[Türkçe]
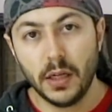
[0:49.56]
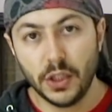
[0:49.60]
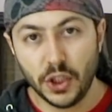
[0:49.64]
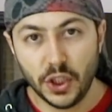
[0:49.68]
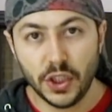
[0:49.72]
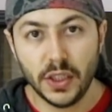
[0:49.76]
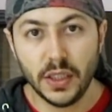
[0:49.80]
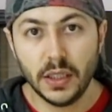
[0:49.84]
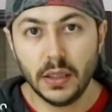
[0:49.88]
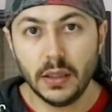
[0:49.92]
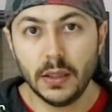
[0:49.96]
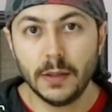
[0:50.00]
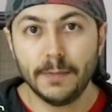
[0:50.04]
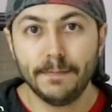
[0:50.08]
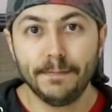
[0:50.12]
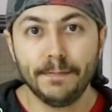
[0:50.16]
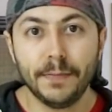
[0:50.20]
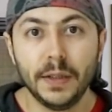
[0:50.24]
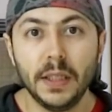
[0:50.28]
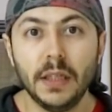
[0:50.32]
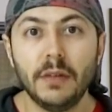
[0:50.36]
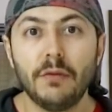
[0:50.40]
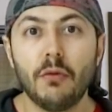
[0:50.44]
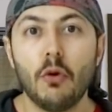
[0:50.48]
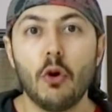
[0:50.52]
başlayalım.
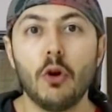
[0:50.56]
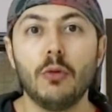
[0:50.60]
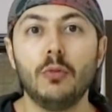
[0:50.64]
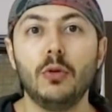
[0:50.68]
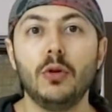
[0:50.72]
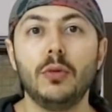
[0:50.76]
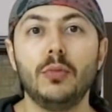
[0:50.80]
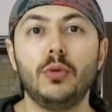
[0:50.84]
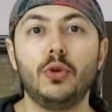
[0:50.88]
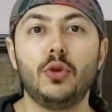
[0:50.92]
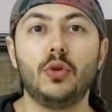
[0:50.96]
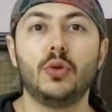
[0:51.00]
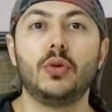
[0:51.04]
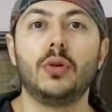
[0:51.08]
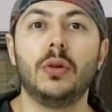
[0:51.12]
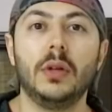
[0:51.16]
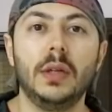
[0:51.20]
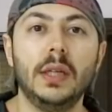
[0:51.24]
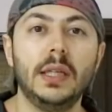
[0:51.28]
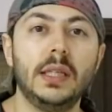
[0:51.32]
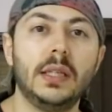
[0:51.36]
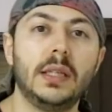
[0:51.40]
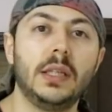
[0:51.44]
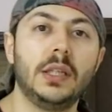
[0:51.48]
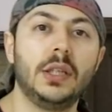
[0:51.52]
İlk formülüm şu,
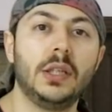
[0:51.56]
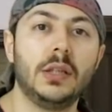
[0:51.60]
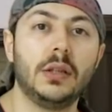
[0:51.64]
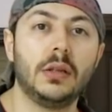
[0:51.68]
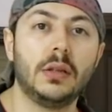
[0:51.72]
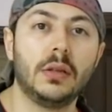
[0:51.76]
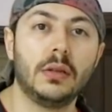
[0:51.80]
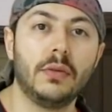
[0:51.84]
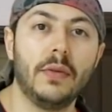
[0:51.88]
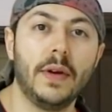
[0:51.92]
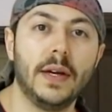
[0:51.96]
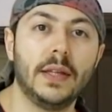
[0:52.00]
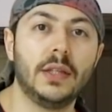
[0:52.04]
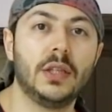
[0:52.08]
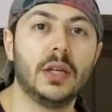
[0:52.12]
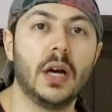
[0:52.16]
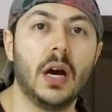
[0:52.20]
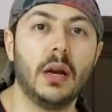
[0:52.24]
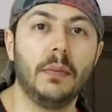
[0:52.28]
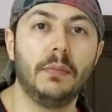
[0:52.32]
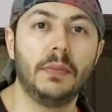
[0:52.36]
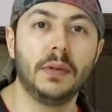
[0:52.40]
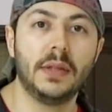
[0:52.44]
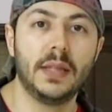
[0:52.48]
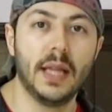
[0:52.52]
x eşittir v
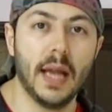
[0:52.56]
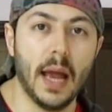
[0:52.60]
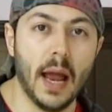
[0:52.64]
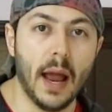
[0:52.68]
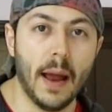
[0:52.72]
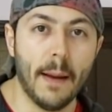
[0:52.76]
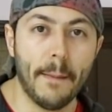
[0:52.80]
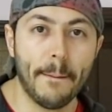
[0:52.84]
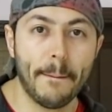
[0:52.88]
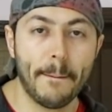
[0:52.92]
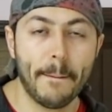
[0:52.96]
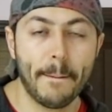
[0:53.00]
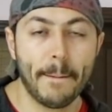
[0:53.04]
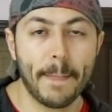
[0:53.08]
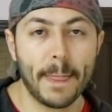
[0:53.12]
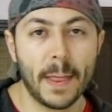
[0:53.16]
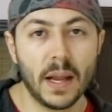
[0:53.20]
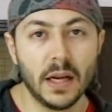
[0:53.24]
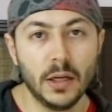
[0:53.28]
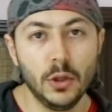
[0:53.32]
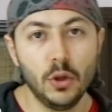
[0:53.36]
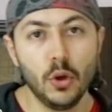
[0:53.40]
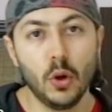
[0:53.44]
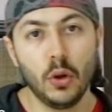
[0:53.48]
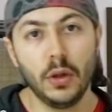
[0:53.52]
çarpı t.
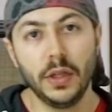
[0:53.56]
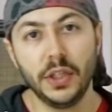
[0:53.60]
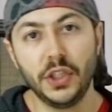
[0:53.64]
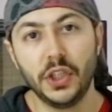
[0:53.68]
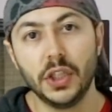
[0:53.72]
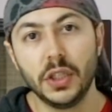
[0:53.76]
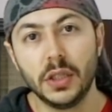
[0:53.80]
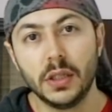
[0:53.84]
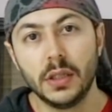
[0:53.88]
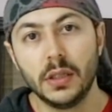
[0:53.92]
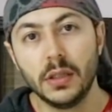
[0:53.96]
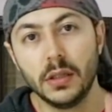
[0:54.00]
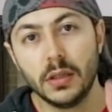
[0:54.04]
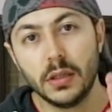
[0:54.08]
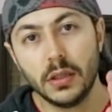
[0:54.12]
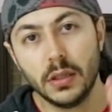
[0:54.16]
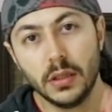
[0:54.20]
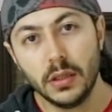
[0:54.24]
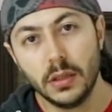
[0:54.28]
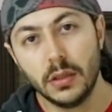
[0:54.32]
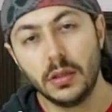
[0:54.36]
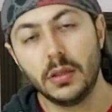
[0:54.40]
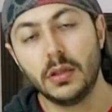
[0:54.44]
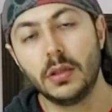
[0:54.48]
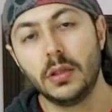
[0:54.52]
Yol eşittir
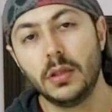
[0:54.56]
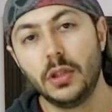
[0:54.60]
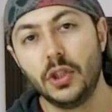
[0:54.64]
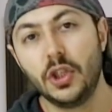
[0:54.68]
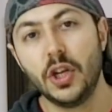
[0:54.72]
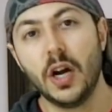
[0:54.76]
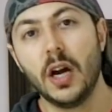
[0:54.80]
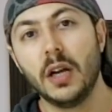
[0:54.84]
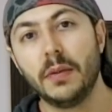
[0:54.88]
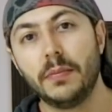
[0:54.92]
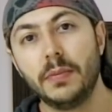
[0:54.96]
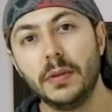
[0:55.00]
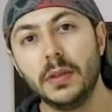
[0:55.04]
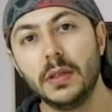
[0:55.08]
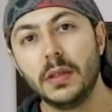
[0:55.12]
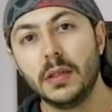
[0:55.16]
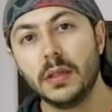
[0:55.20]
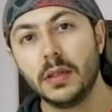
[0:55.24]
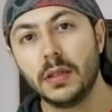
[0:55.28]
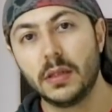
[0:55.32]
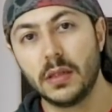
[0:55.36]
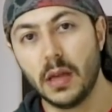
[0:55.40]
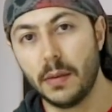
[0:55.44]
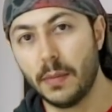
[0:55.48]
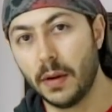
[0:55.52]
hız çarpı
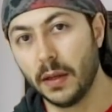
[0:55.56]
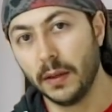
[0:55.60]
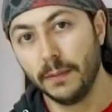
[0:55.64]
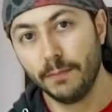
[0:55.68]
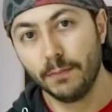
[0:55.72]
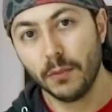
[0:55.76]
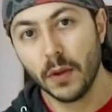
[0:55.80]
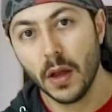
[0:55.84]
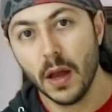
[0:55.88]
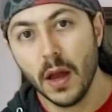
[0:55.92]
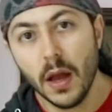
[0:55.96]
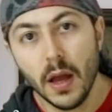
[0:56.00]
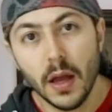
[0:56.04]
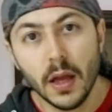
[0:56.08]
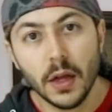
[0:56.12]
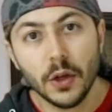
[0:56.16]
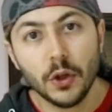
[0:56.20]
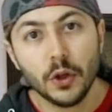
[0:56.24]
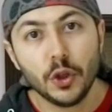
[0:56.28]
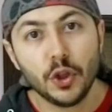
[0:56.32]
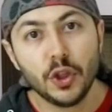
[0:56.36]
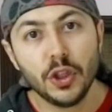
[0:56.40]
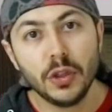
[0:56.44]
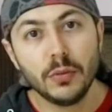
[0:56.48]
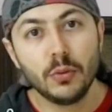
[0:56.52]
zaman.
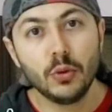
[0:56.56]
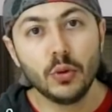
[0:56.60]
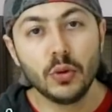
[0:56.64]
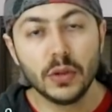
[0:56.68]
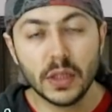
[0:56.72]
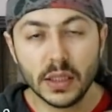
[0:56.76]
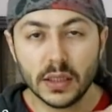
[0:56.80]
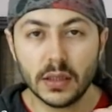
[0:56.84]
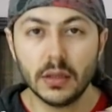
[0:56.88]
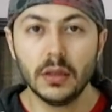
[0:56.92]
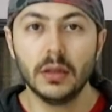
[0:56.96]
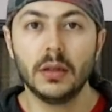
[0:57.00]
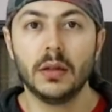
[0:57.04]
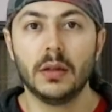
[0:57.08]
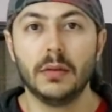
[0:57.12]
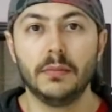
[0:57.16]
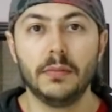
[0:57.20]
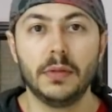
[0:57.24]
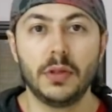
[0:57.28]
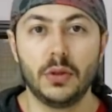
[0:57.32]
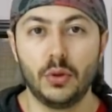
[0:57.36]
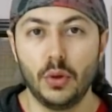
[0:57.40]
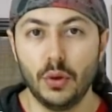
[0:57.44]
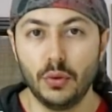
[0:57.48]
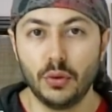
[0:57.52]
Şimdi bunu nasıl
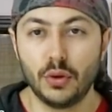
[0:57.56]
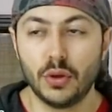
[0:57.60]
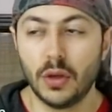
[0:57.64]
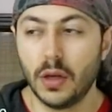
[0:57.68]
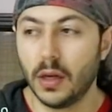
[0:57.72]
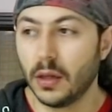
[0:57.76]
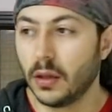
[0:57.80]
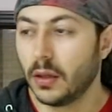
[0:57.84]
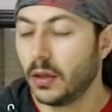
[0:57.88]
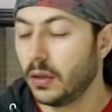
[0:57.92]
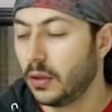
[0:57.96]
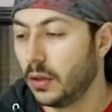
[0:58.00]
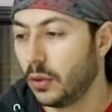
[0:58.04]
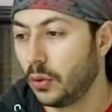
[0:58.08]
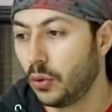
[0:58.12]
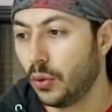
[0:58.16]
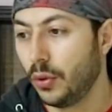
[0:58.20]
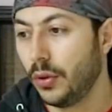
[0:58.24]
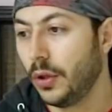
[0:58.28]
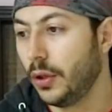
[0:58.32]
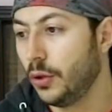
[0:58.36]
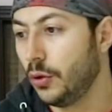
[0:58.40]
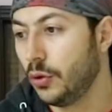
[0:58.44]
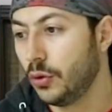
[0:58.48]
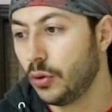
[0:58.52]
biz dövüş sanatlarında
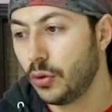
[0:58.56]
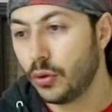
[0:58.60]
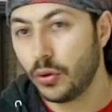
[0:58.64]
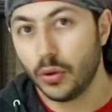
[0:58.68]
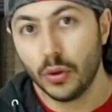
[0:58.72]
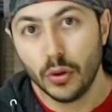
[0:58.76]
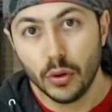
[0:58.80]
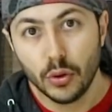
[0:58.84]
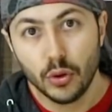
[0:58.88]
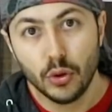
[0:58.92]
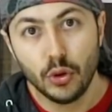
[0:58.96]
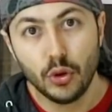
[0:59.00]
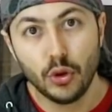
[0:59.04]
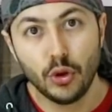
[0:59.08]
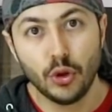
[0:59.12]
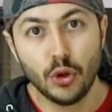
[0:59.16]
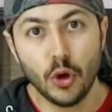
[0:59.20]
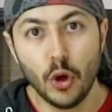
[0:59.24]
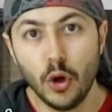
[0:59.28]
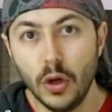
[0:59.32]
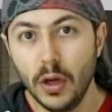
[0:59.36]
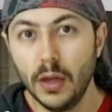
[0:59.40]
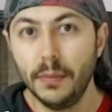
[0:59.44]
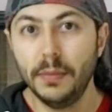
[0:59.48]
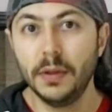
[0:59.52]
kullanıyoruz?
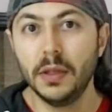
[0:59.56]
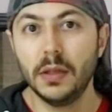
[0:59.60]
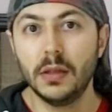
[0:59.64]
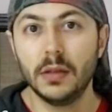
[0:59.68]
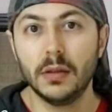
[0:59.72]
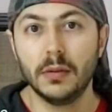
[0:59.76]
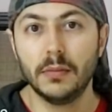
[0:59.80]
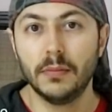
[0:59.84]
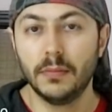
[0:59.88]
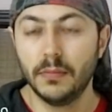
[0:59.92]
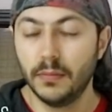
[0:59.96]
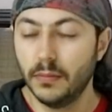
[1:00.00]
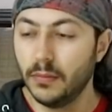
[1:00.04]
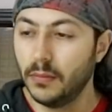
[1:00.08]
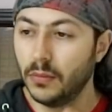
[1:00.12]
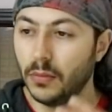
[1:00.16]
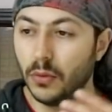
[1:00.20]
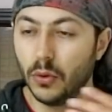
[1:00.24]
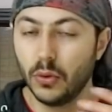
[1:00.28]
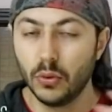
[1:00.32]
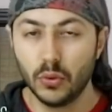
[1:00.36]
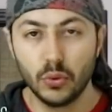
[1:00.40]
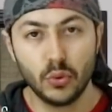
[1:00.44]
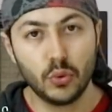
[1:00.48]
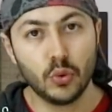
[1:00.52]
Şöyle bir
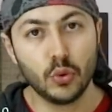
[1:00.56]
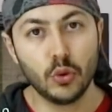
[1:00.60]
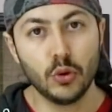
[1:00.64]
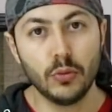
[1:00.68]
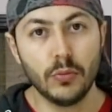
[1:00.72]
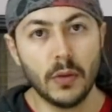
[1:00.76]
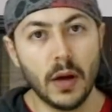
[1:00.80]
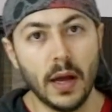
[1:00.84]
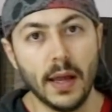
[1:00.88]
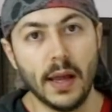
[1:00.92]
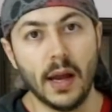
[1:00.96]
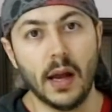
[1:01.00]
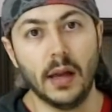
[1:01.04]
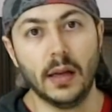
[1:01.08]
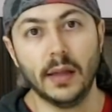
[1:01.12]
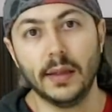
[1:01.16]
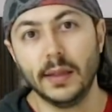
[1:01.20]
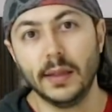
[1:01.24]
durum hayal